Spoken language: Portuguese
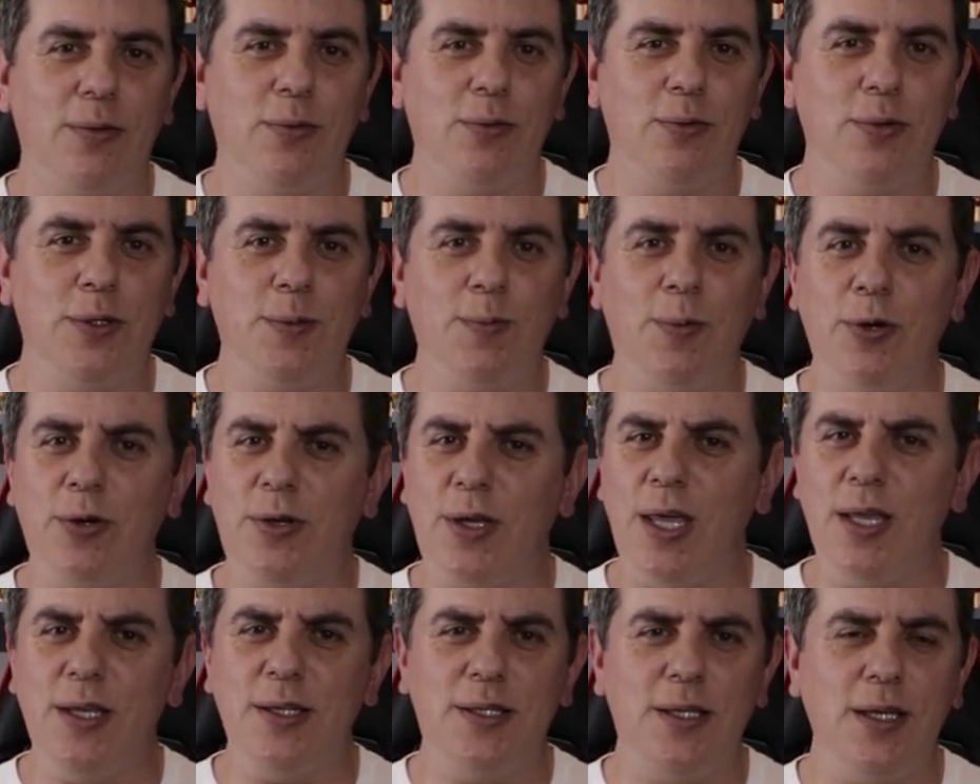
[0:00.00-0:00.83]
O
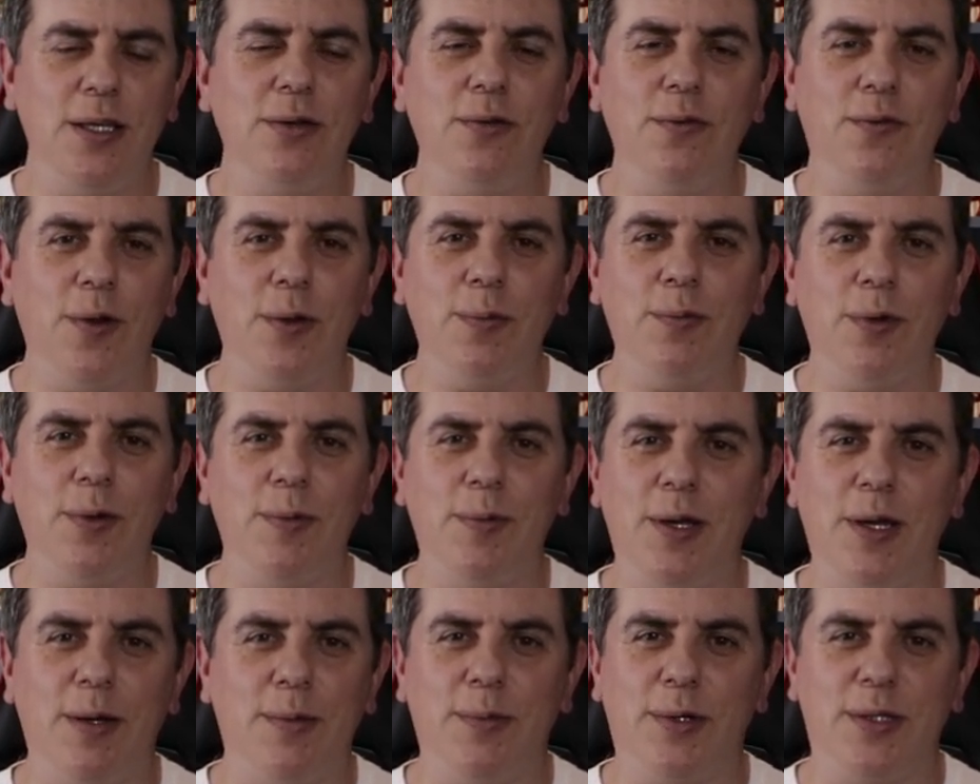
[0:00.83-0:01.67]
desbloqueio em si não foi
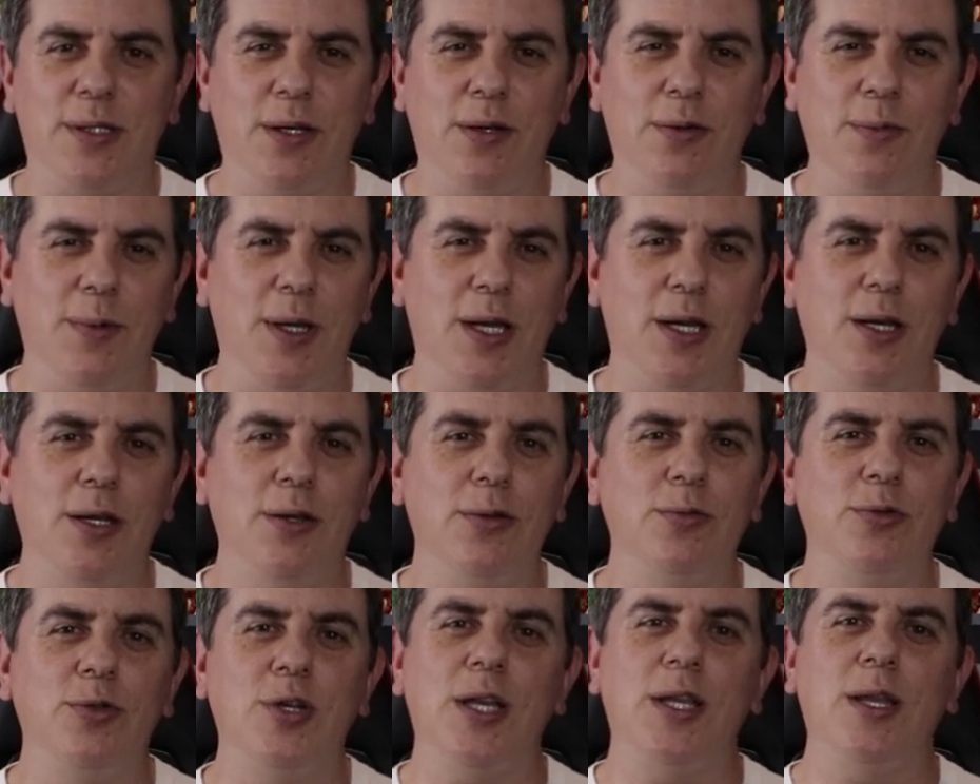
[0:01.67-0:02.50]
problema, se eu não me
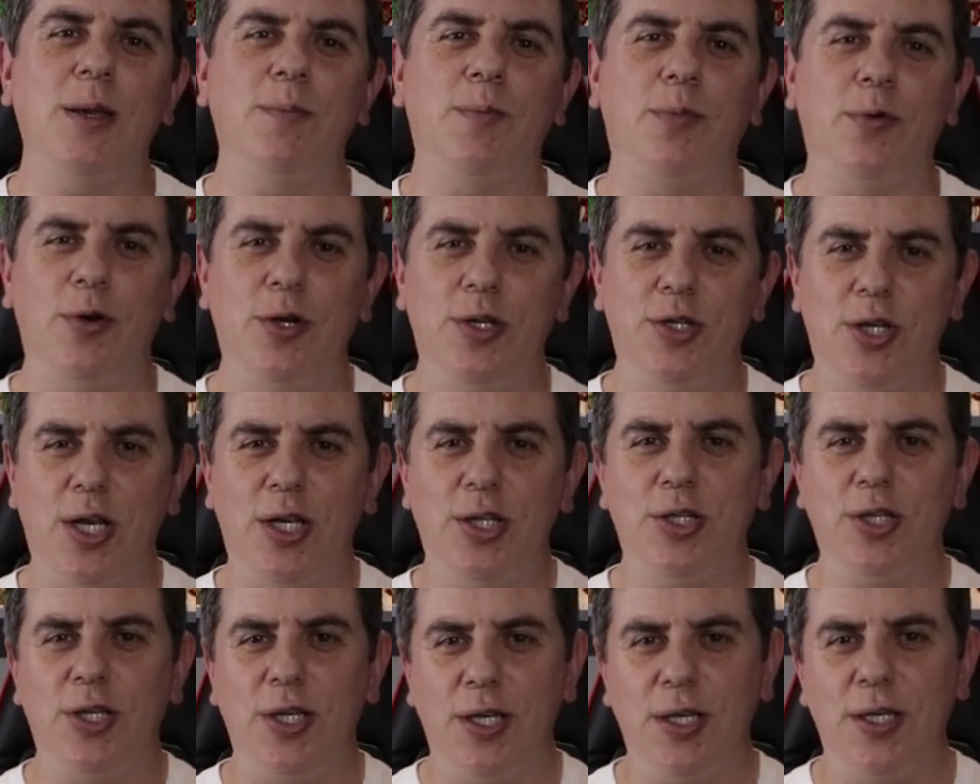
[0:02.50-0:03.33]
engano, um dia depois
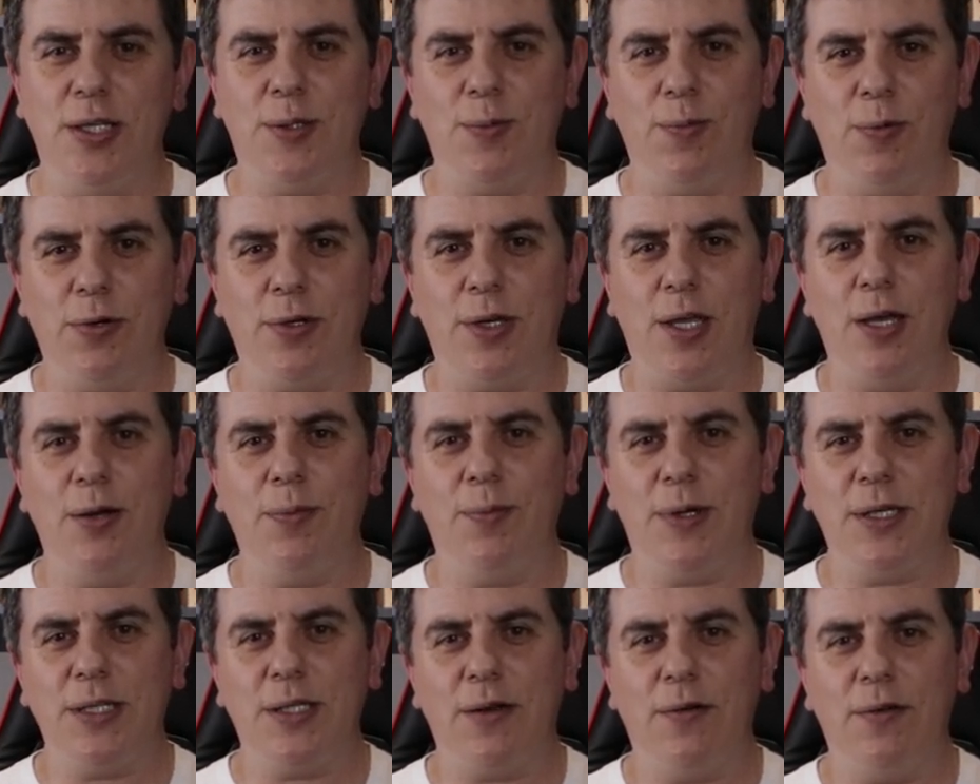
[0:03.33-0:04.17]
já tinha desbloqueio
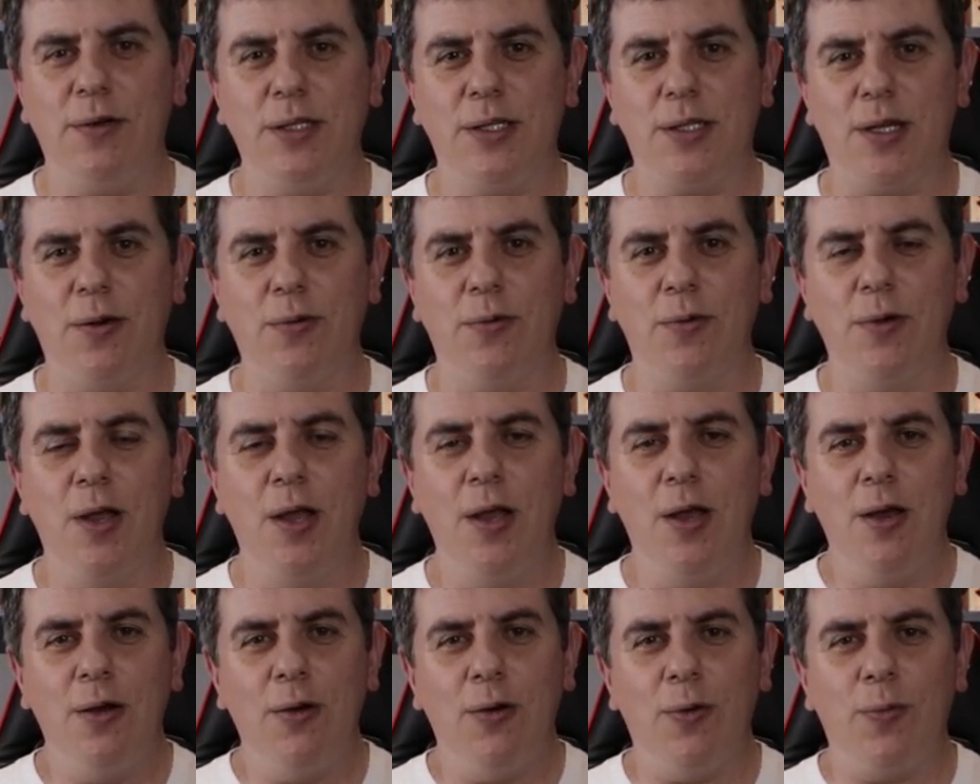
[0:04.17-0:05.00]
para essa versão.
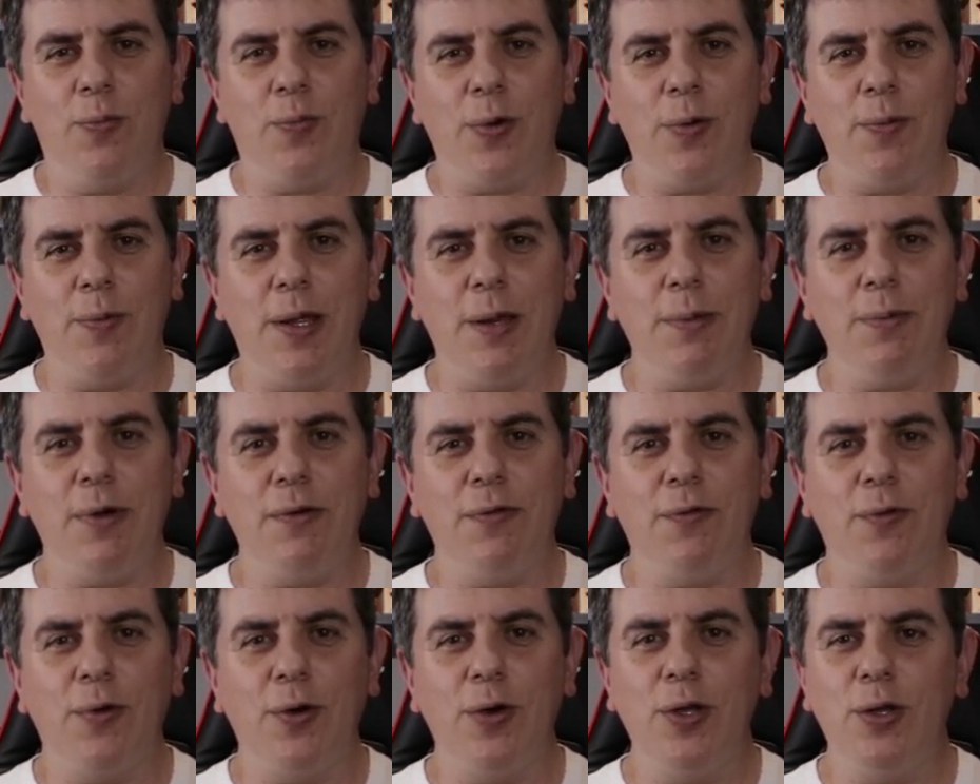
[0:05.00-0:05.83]
O
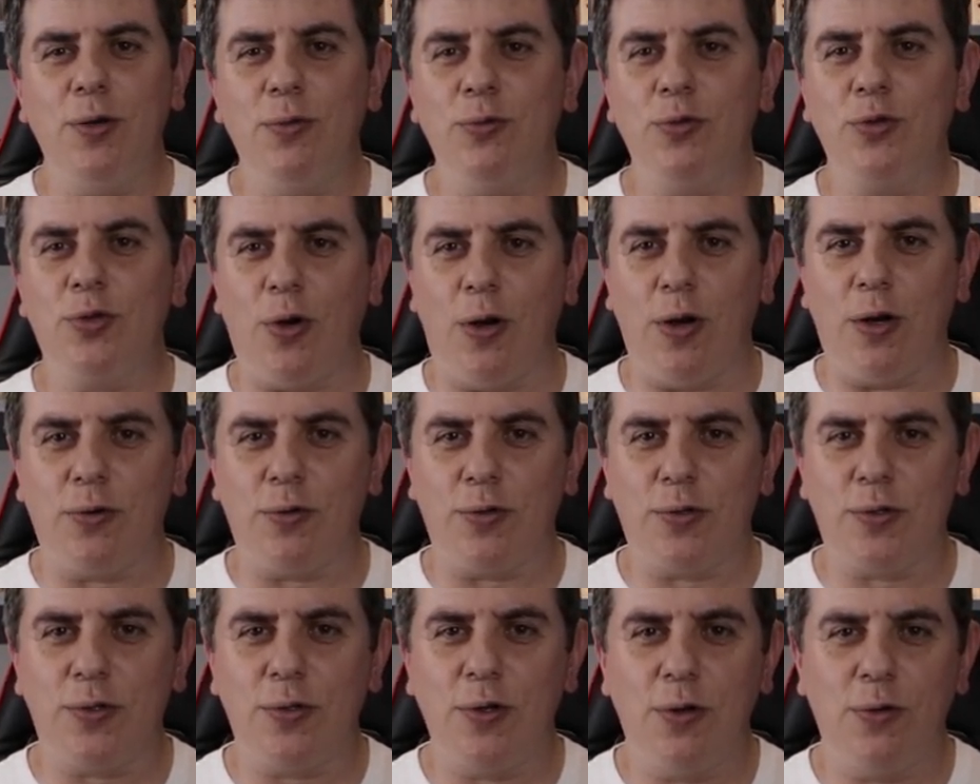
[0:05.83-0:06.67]
problema foi os
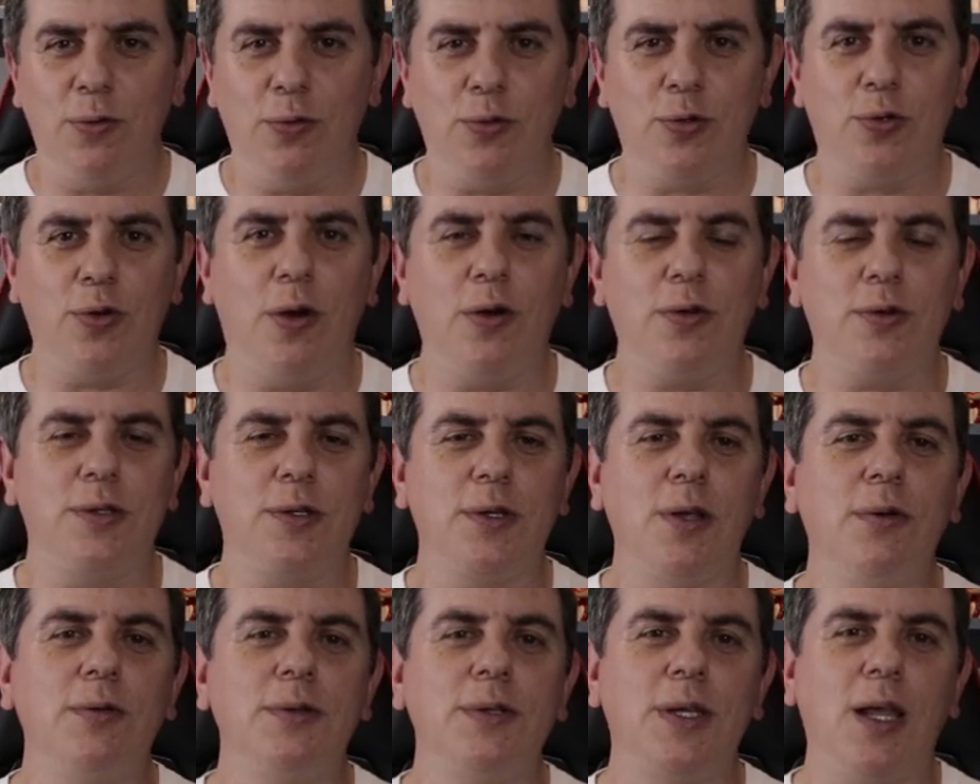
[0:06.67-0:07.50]
jogos. Os jogos
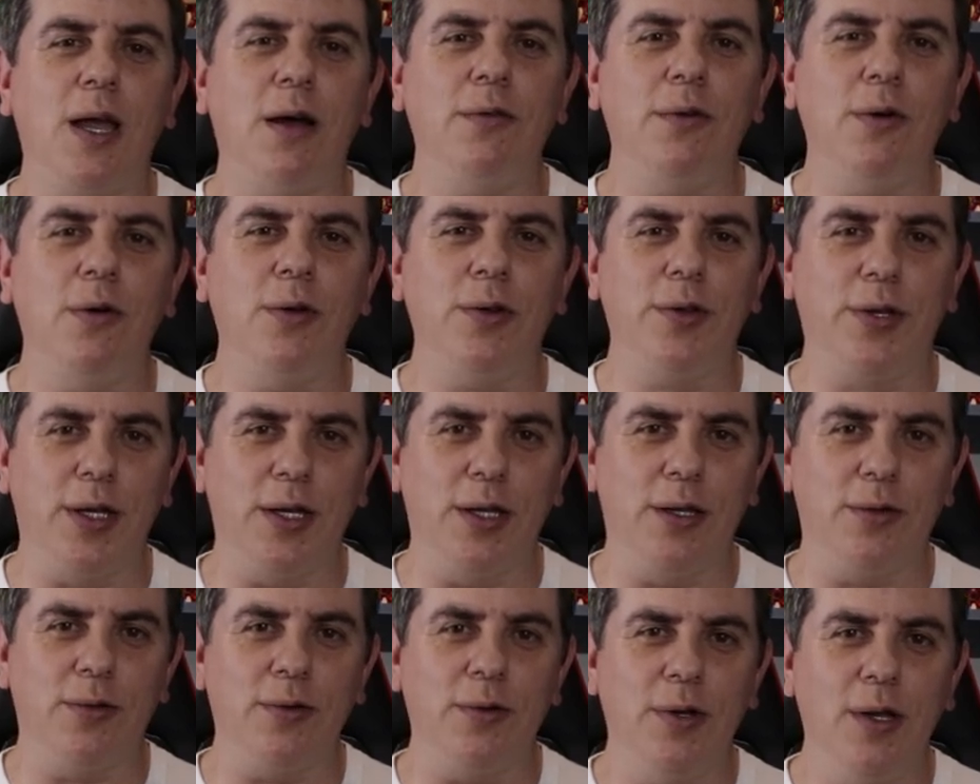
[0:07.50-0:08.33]
não estavam
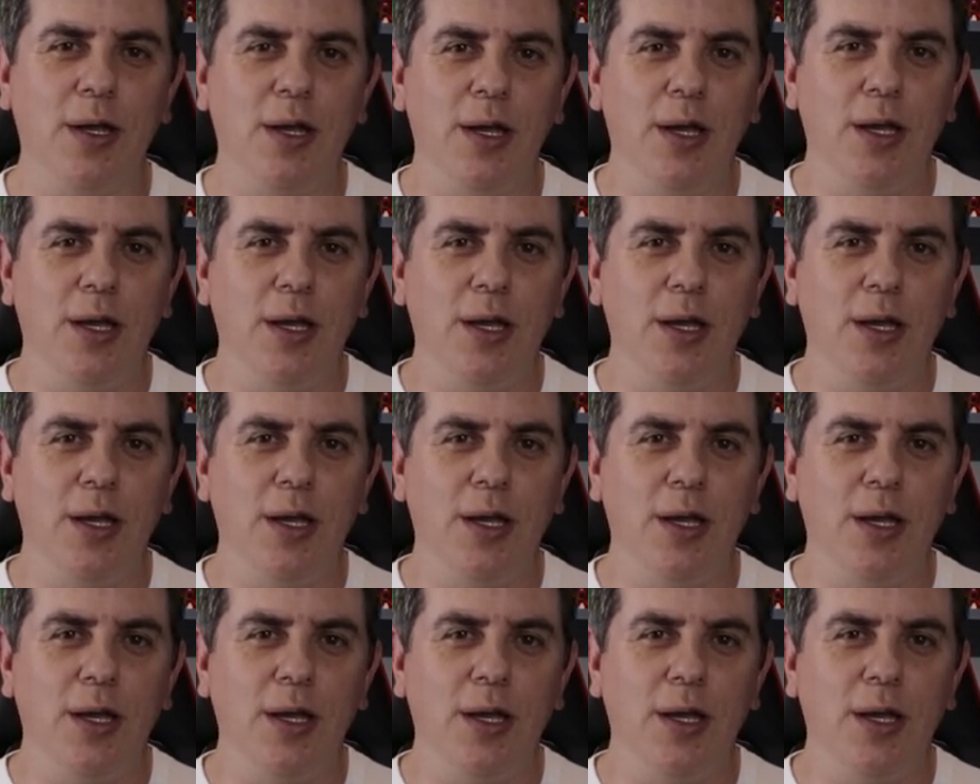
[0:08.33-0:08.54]
rodando.